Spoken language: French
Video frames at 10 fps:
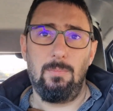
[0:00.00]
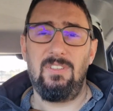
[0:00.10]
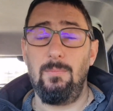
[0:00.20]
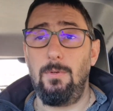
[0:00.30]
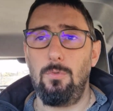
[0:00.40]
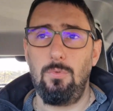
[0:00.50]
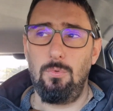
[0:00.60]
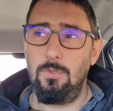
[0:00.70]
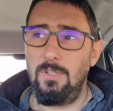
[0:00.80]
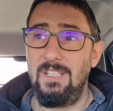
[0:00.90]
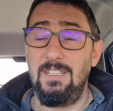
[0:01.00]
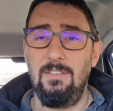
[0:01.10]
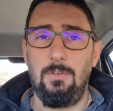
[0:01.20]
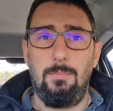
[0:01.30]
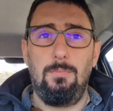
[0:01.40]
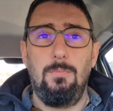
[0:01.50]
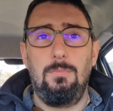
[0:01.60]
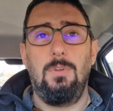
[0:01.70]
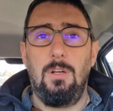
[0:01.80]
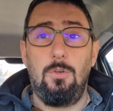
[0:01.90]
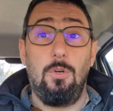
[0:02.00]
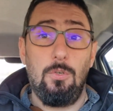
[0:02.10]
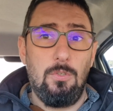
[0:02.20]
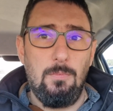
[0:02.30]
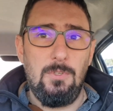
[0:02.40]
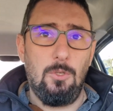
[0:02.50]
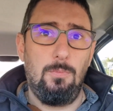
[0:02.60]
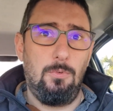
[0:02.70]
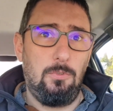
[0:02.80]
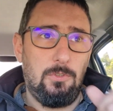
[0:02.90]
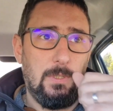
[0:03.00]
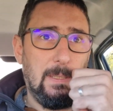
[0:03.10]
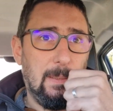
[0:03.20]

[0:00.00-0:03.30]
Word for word: En passant par l'autoroute, on gagnait des fois encore une demi-heure de plus